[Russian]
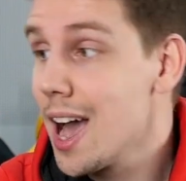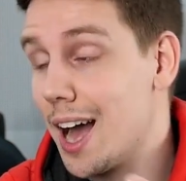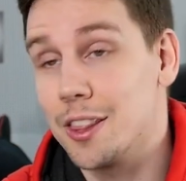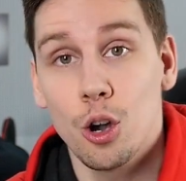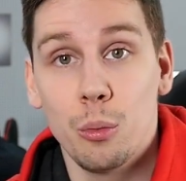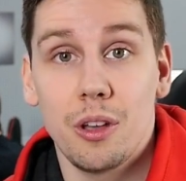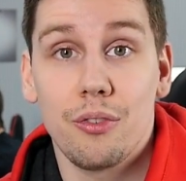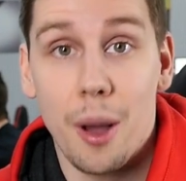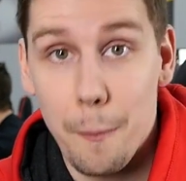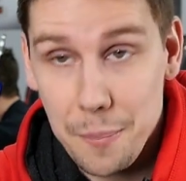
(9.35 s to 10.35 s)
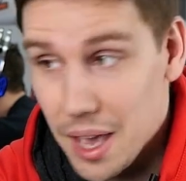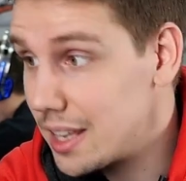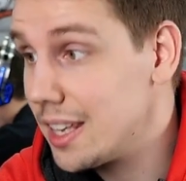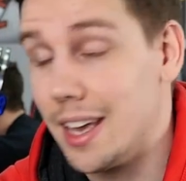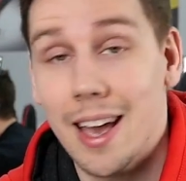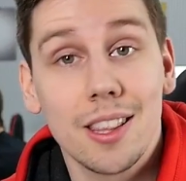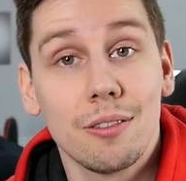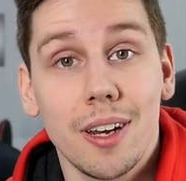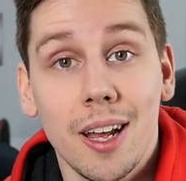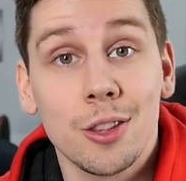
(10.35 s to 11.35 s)
Она у меня в компе, и это
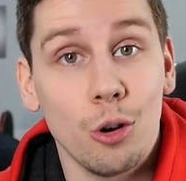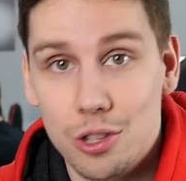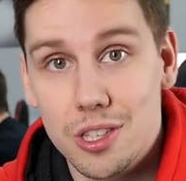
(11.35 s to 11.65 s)
вариант от